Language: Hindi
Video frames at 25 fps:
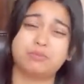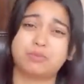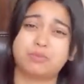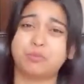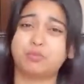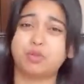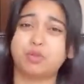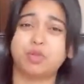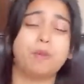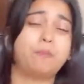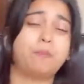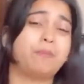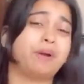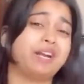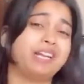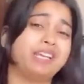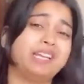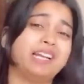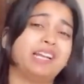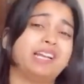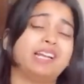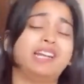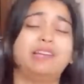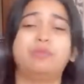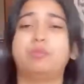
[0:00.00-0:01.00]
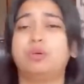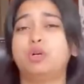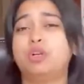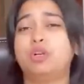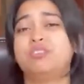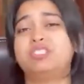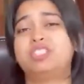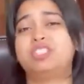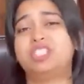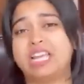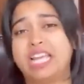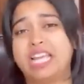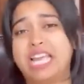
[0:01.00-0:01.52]
और काइंड ऑफ
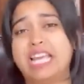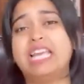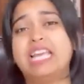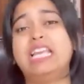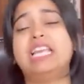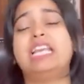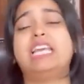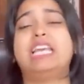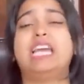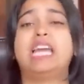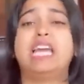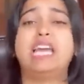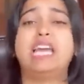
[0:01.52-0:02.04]
ये चीज़ तो मेरे को